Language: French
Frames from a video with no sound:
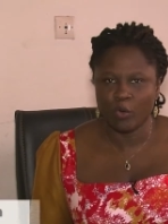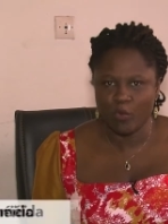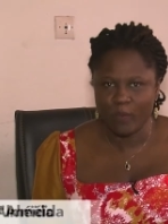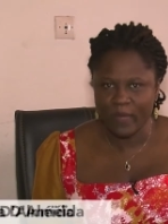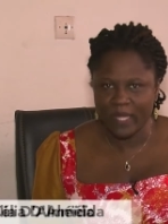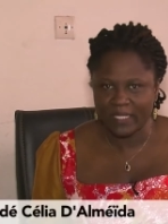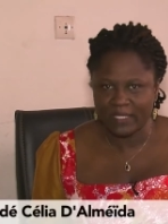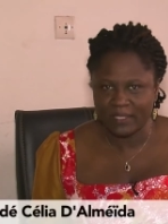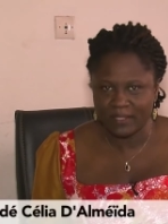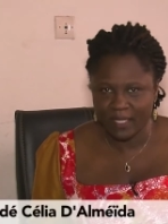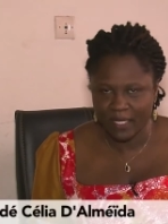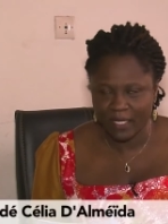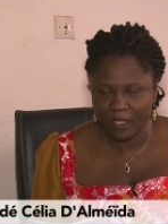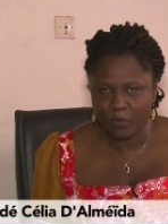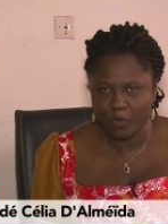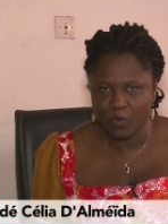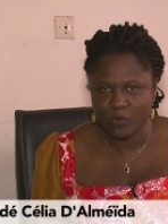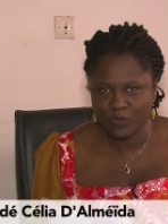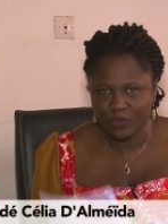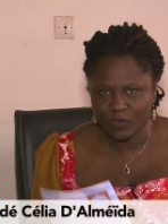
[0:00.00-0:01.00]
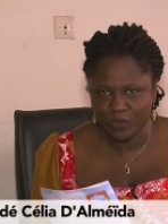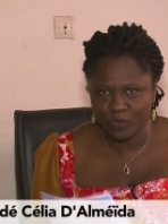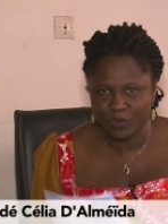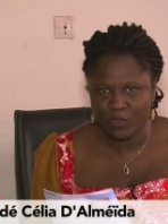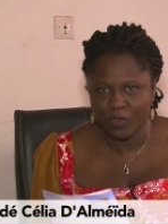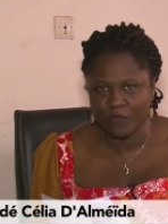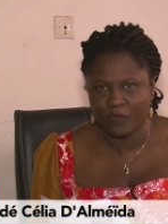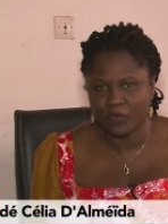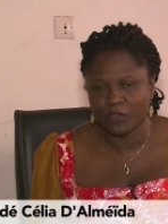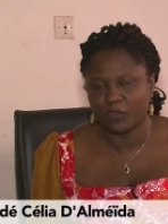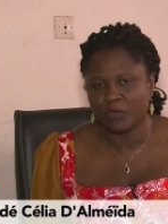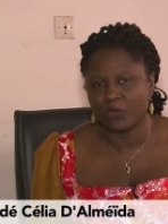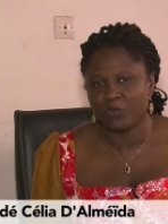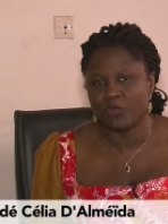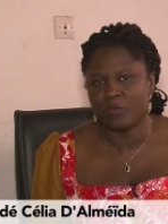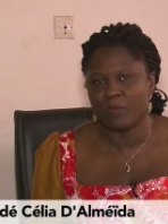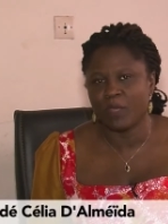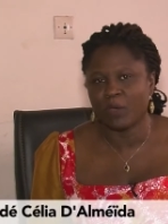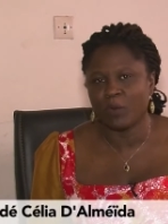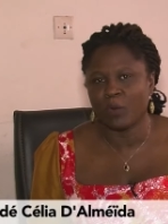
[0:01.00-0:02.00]
au Mali Des réponses dans votre
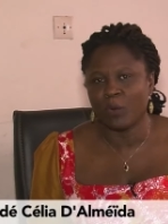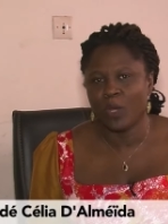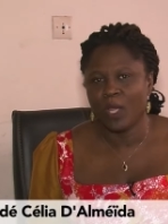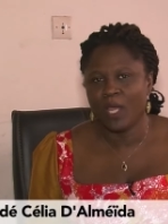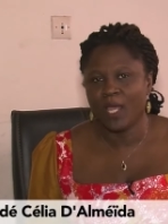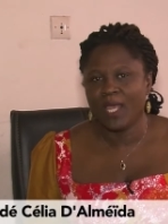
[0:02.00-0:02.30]
numéro.